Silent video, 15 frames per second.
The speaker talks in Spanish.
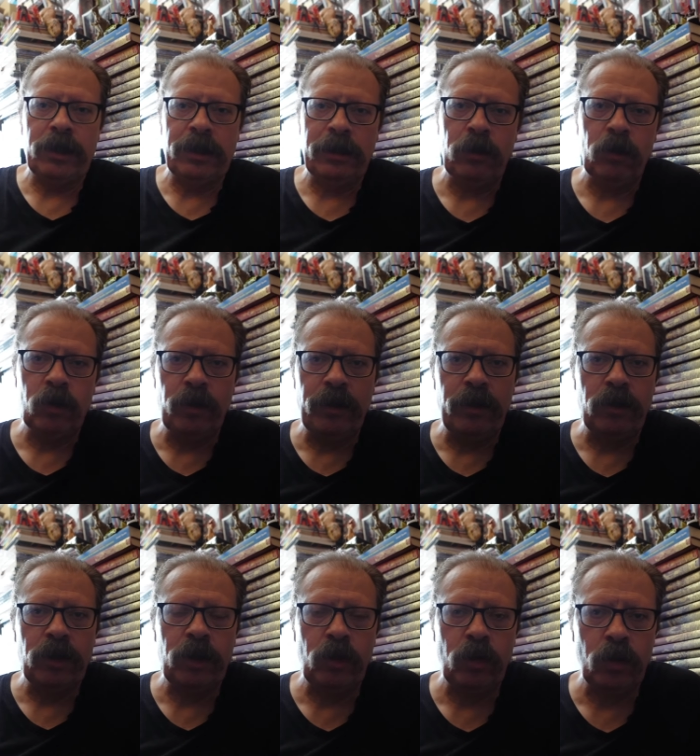Estados
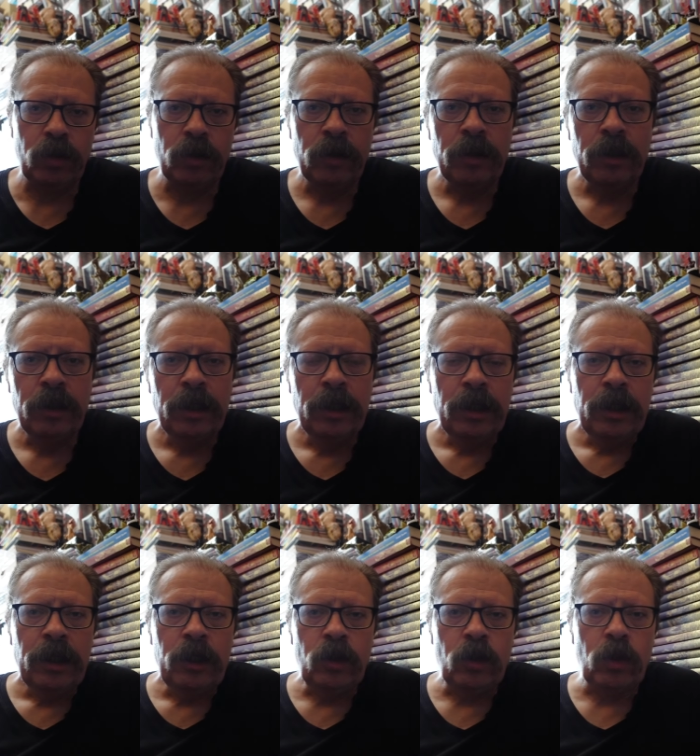Unidos y sus,
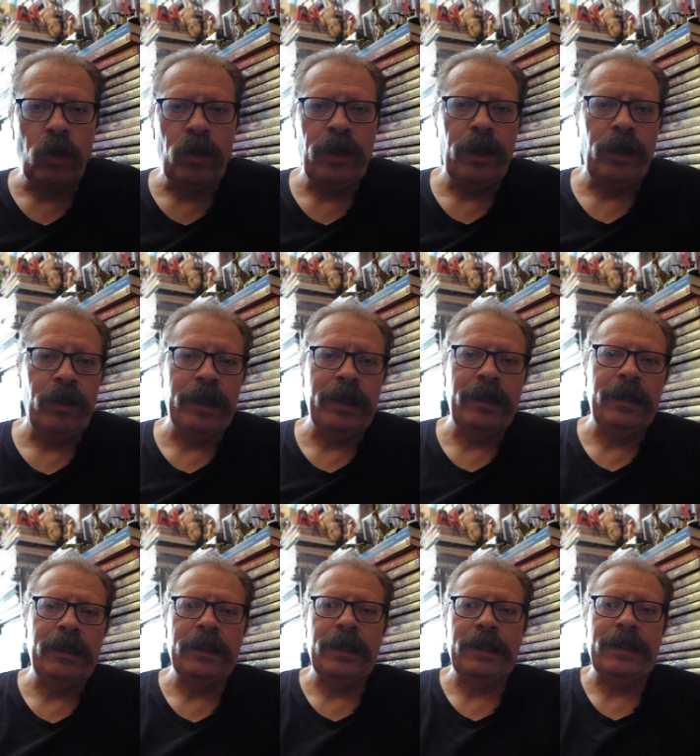y sus
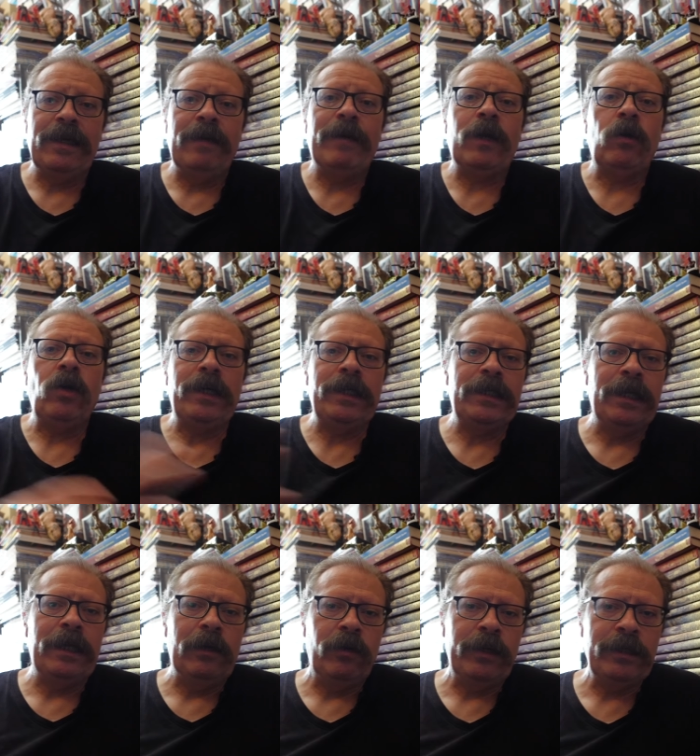condicionantes que se llama
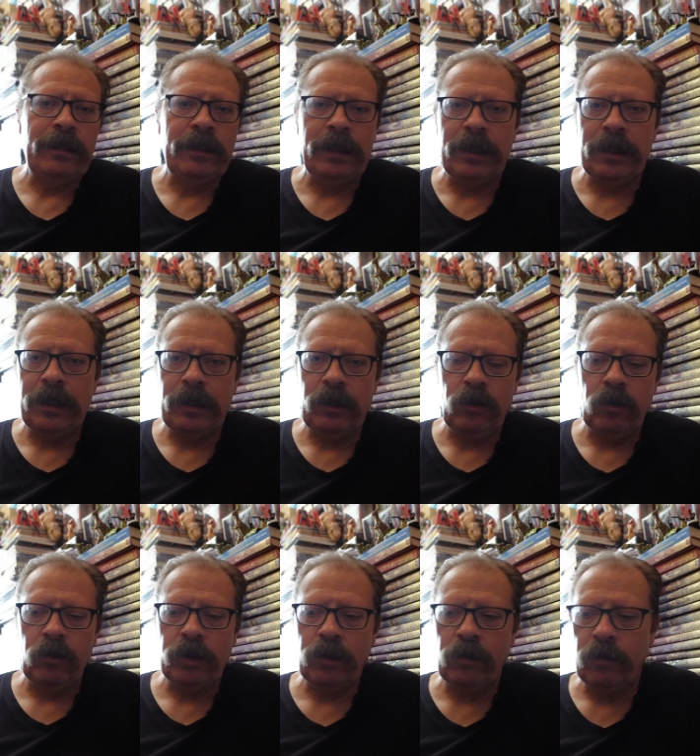conquista del oeste y
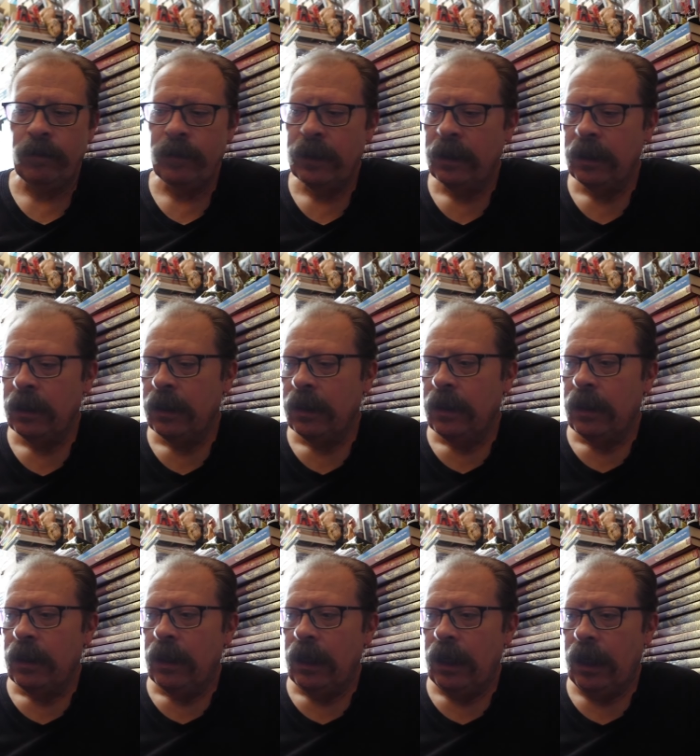todo esto,
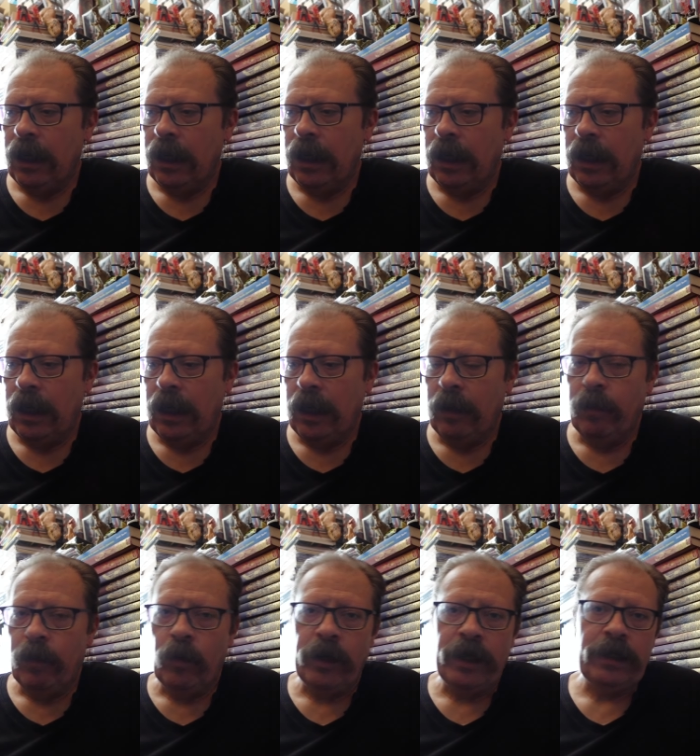eh,
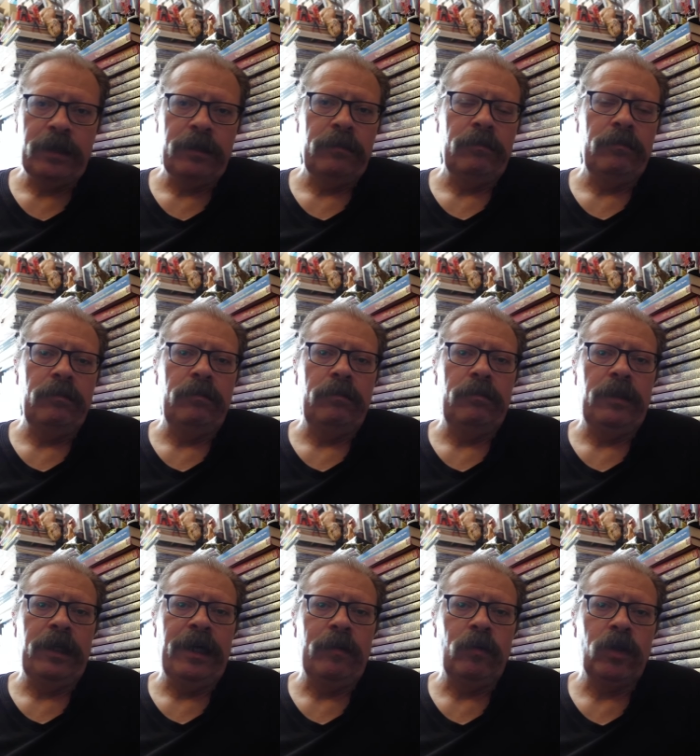pues mm,
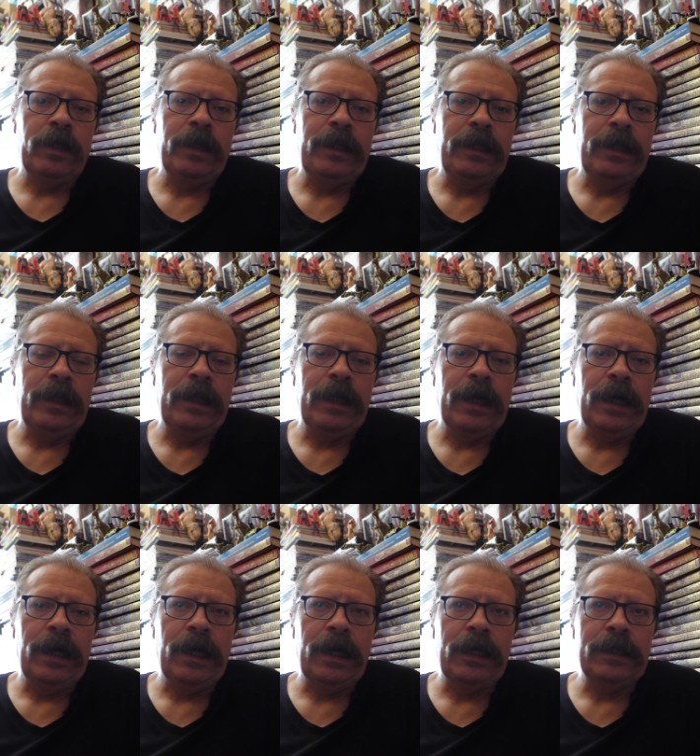digamos que
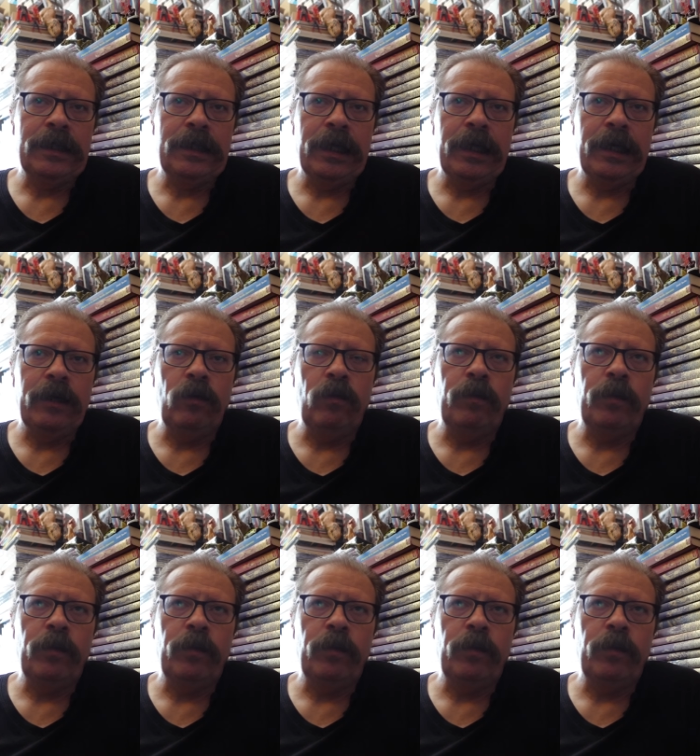intenta ser un